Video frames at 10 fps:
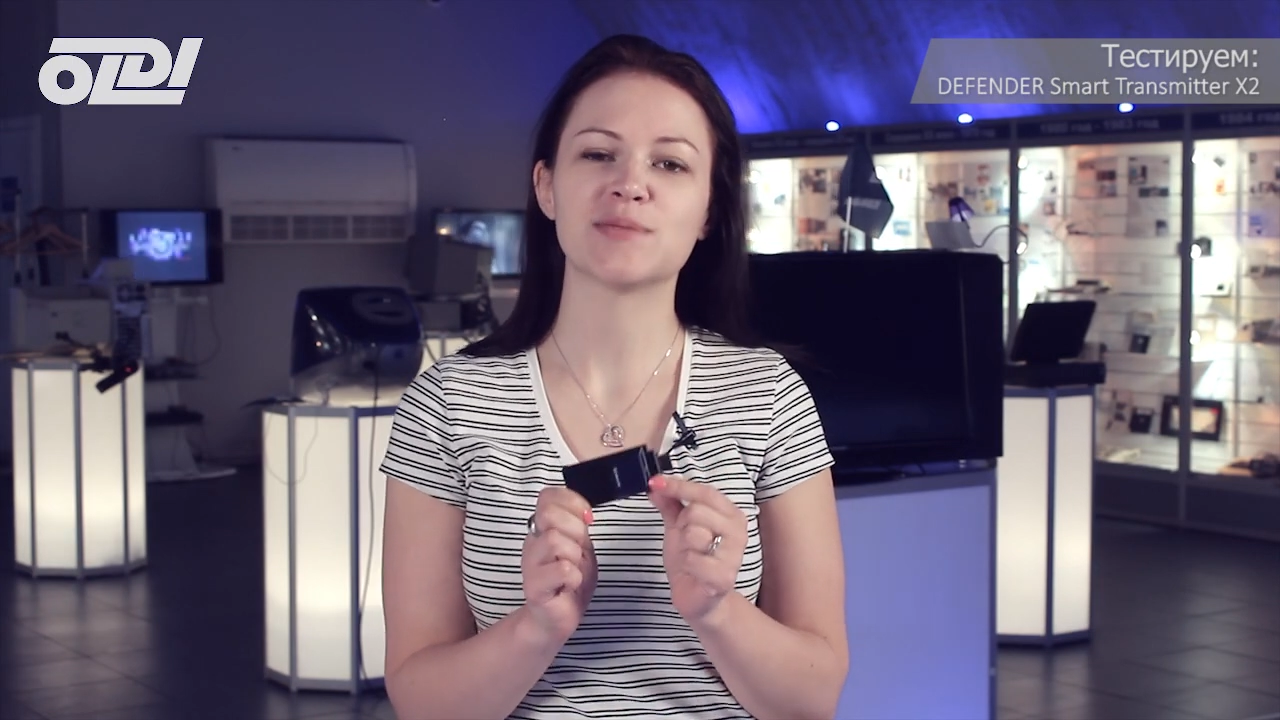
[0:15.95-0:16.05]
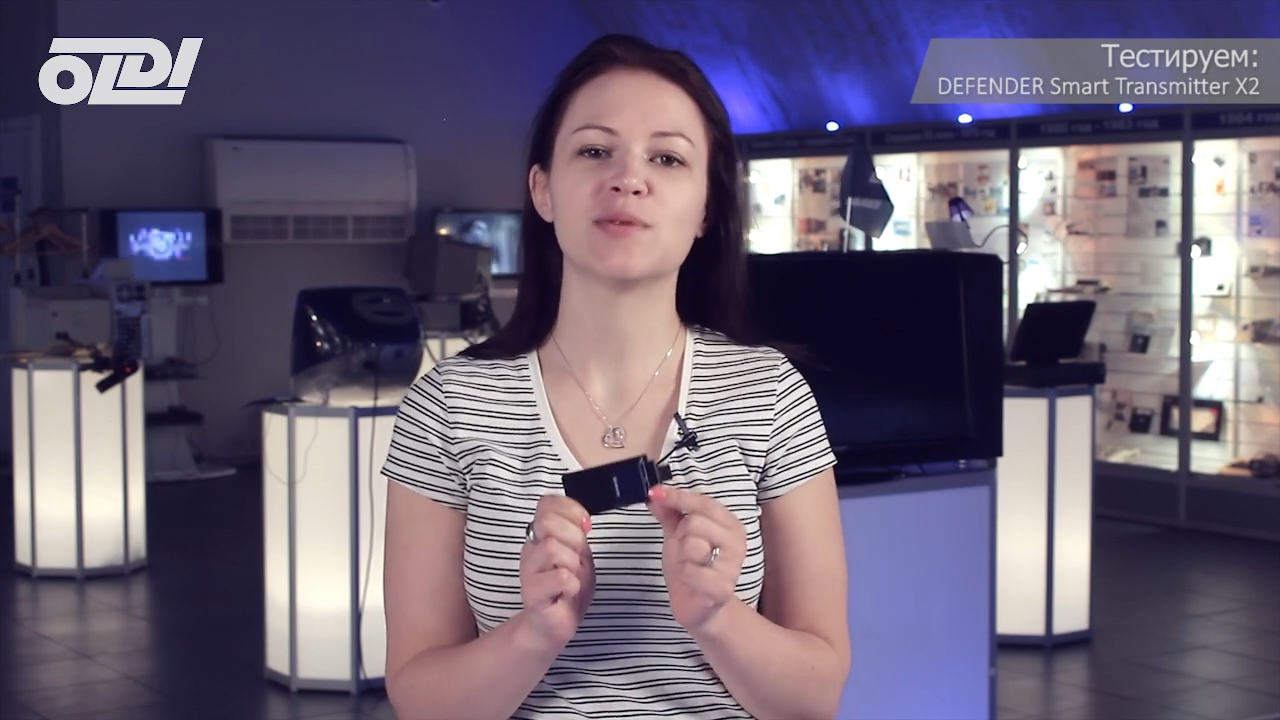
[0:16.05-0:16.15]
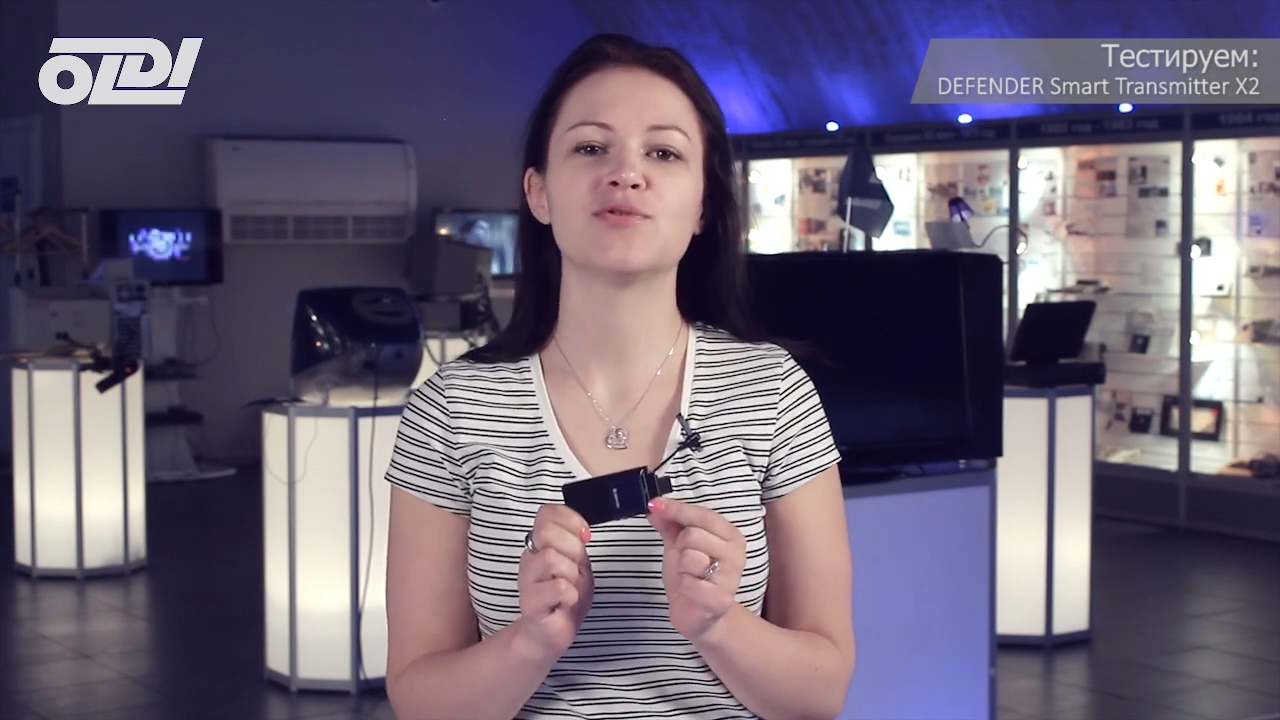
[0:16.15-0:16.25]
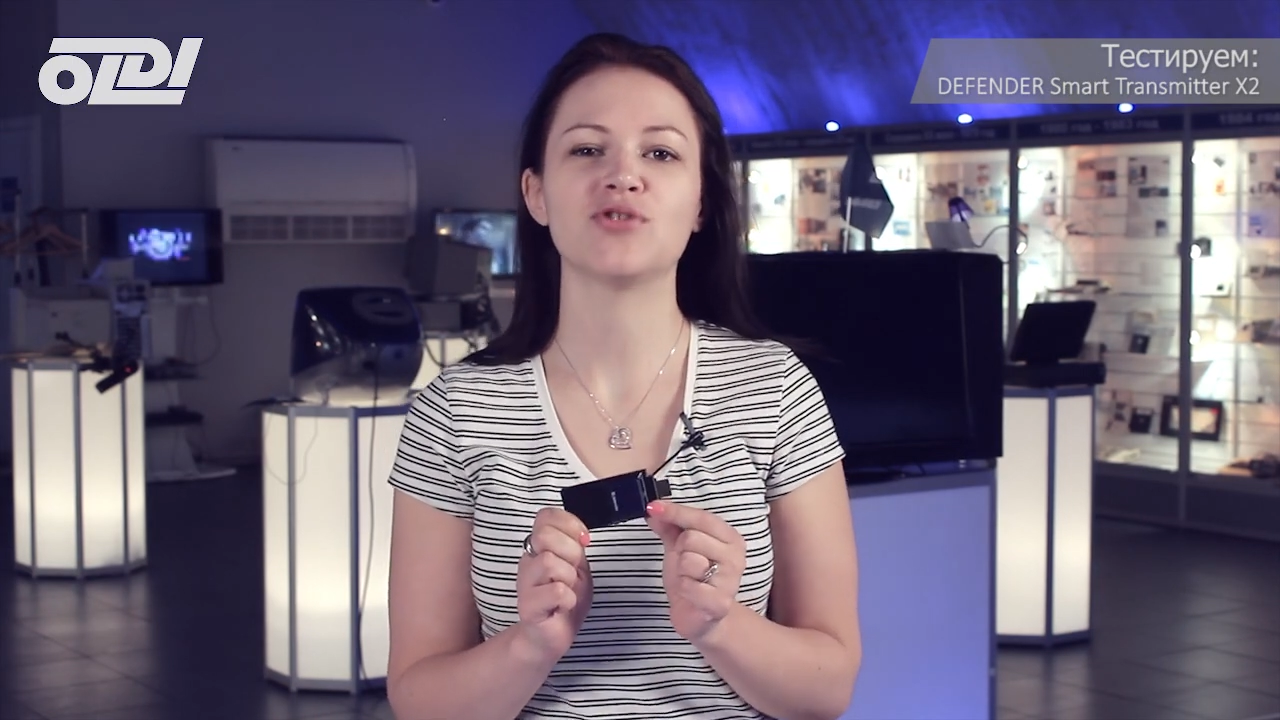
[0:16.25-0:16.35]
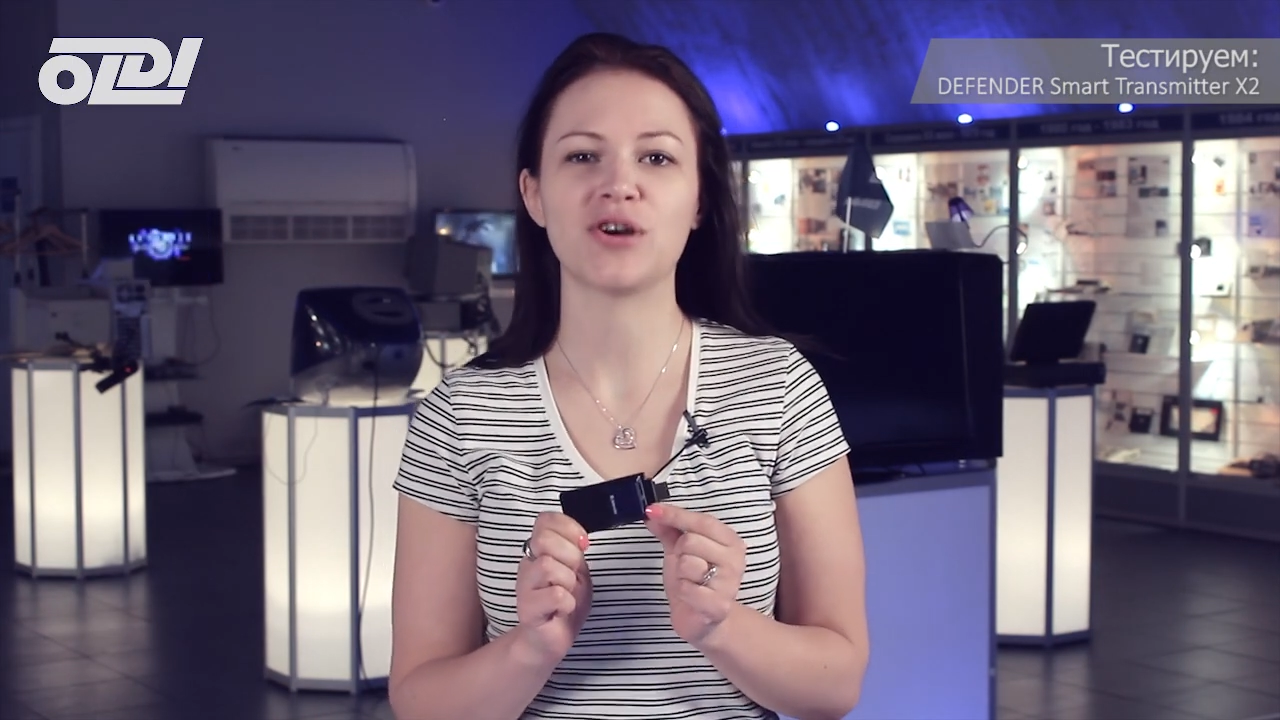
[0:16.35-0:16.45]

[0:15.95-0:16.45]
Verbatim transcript: с помощью